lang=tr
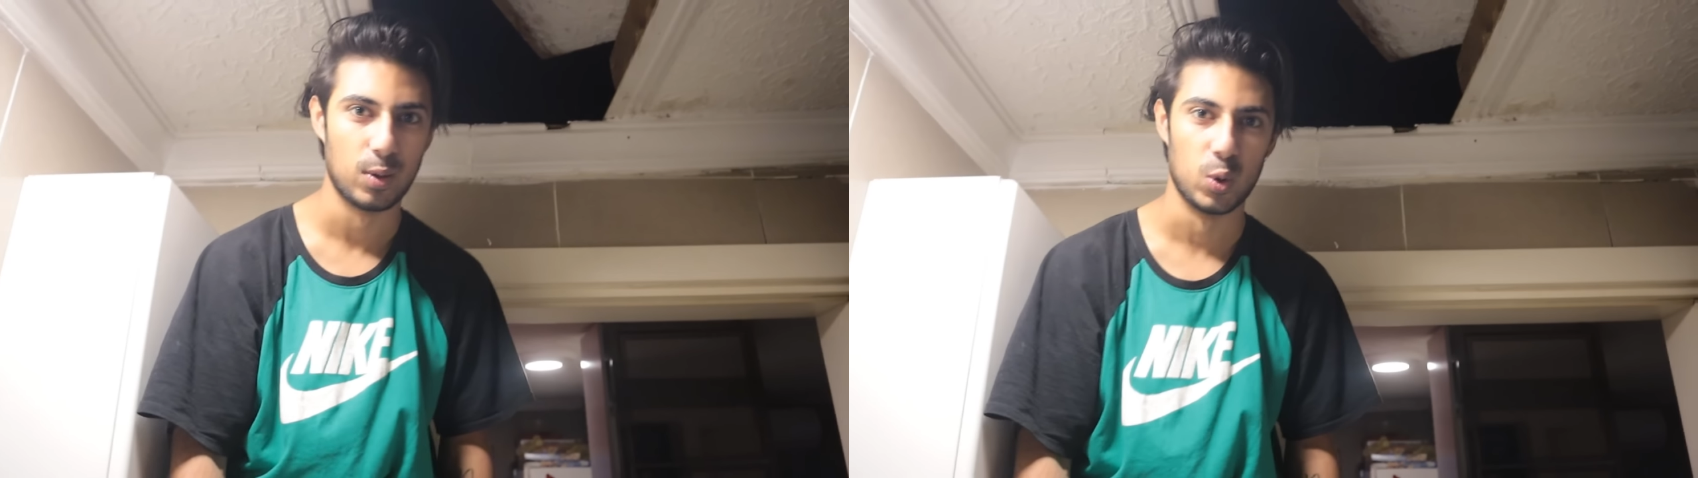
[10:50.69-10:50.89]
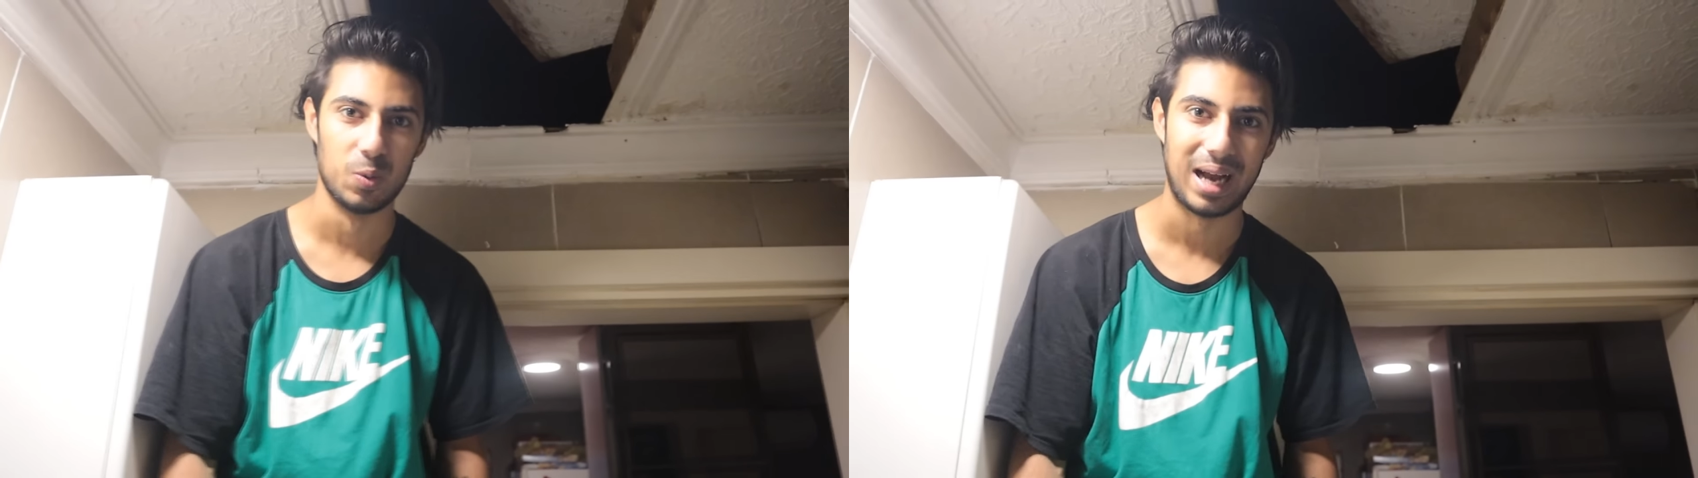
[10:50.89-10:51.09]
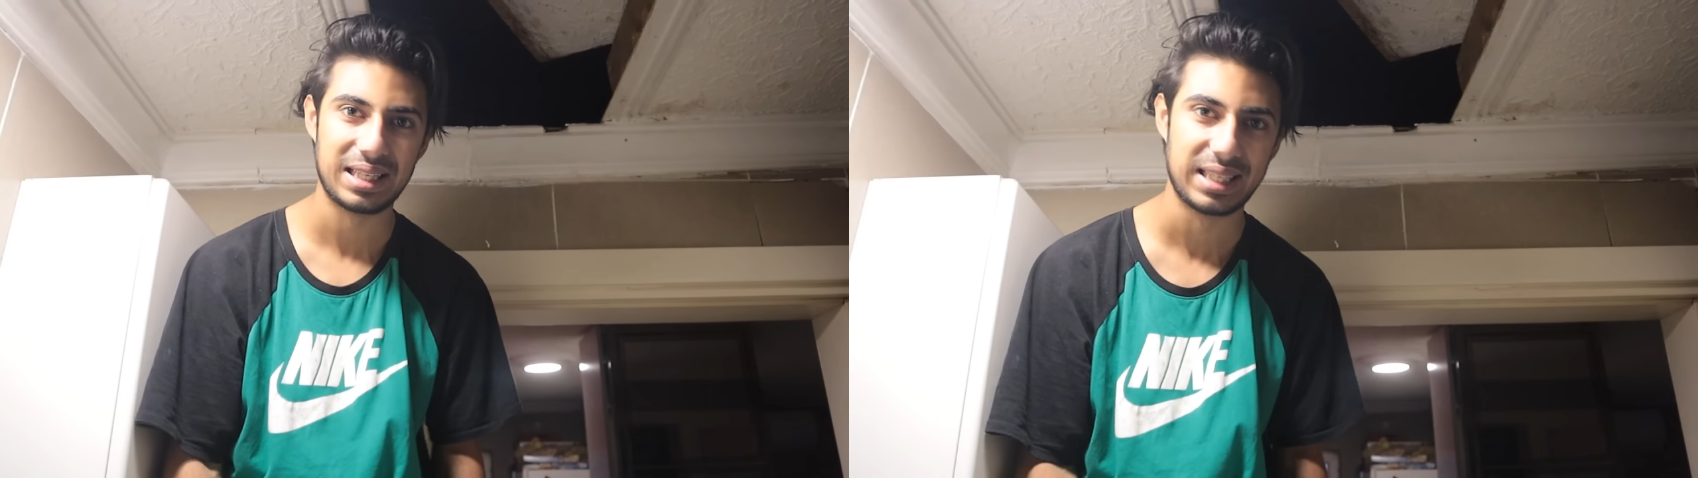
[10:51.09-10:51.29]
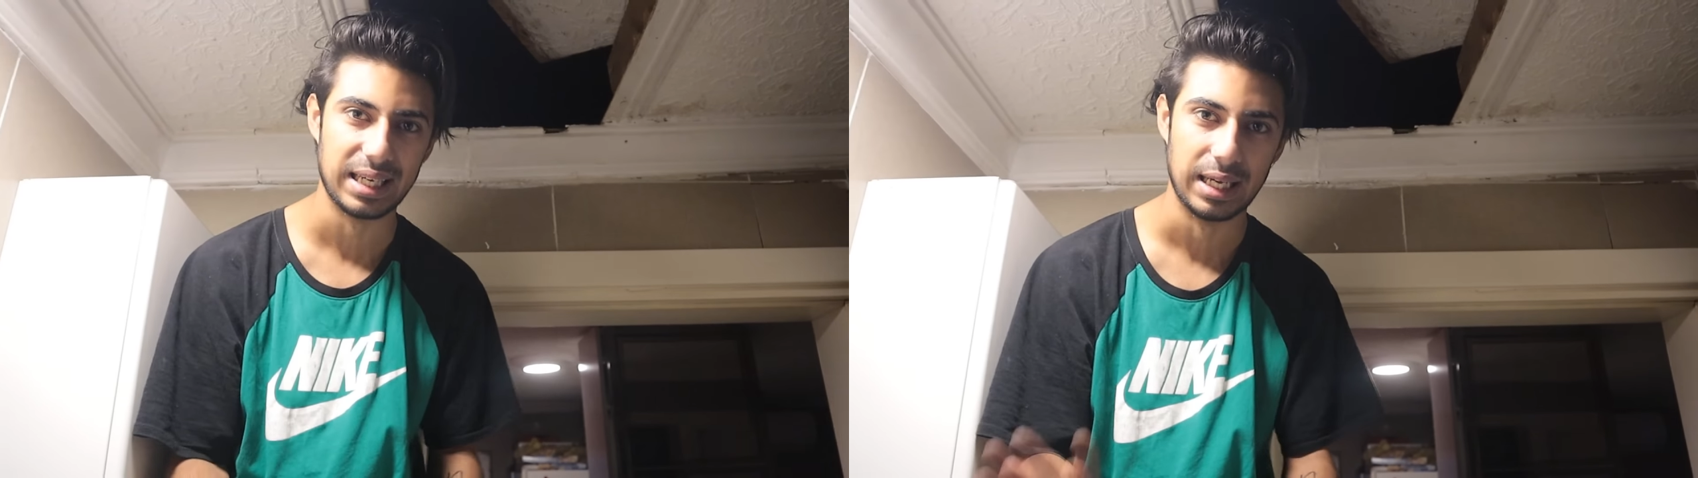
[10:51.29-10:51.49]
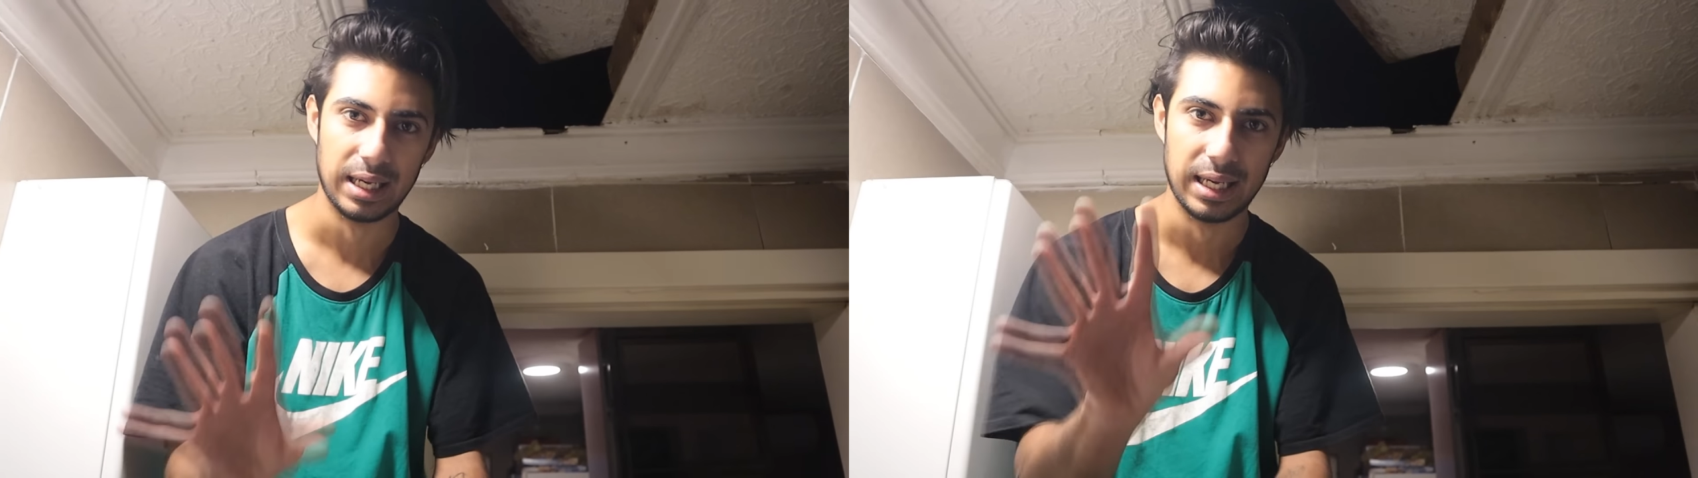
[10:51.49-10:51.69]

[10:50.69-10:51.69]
Onu belki